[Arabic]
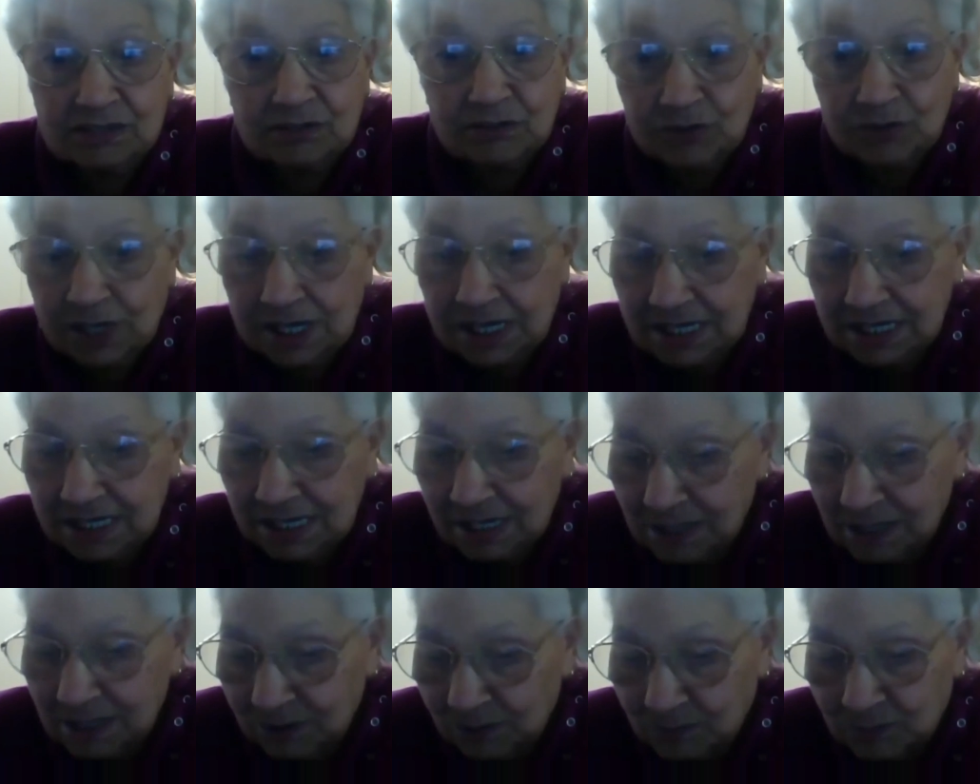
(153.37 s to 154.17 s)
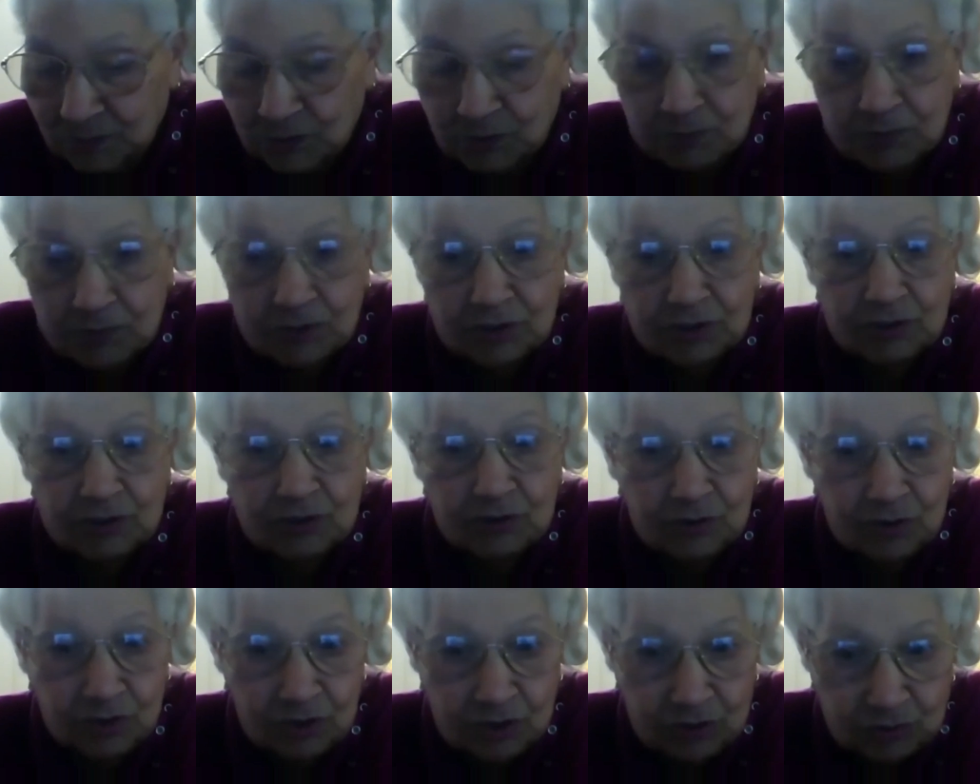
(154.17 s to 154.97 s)
وهي
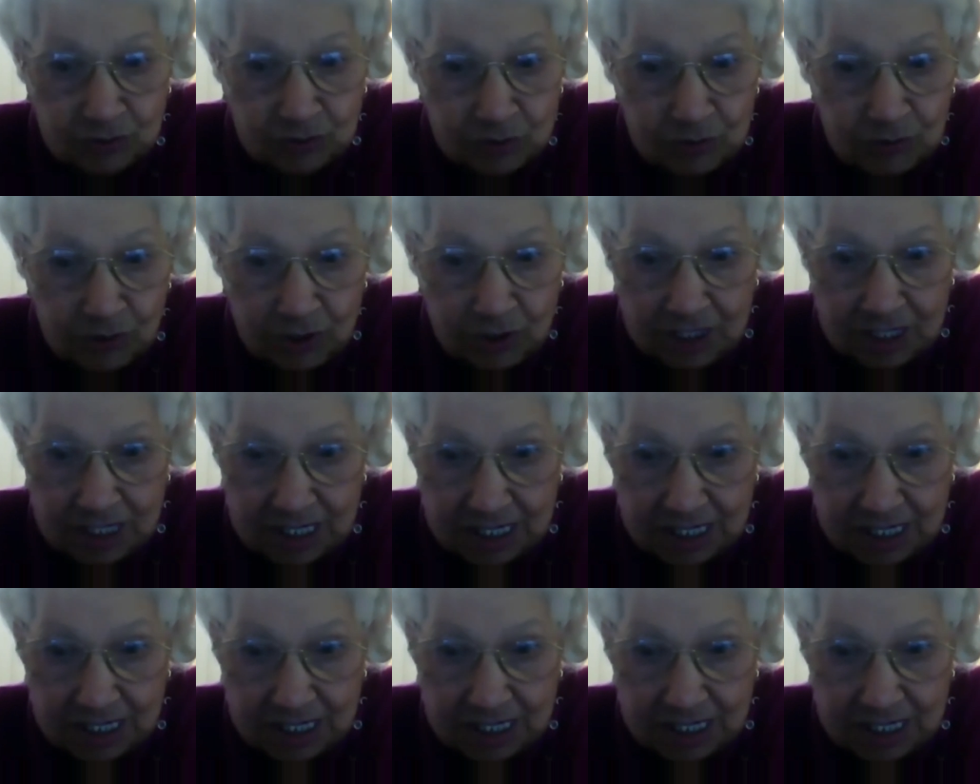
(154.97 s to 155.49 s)
ممكن تروح